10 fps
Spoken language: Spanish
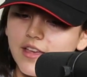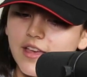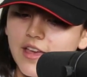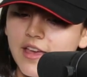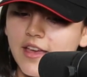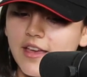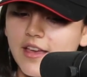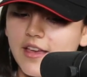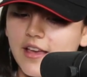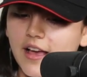
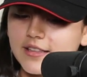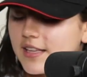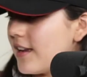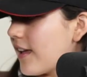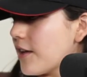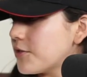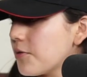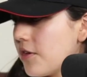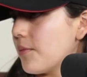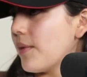Eh, hacerle caso e
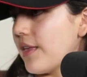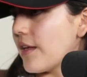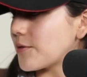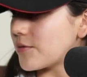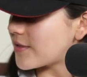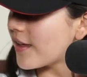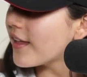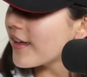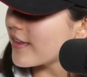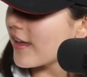irme y
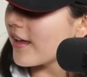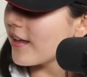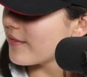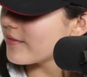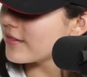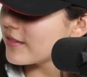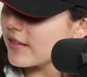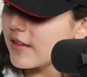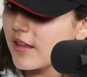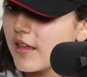asustada y ya.
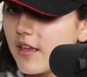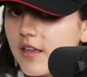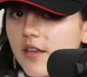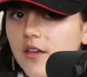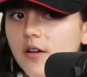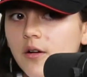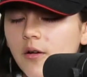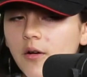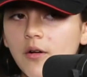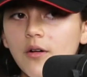
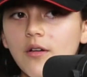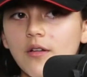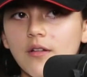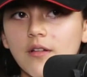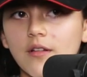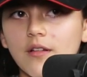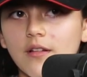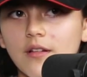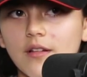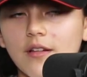O
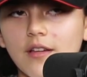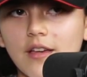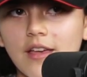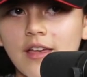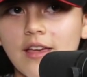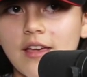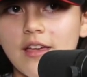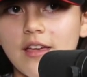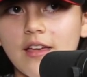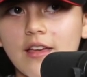
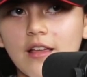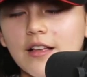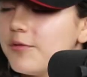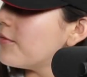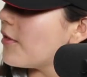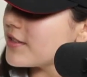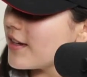eh, ah, no hacerle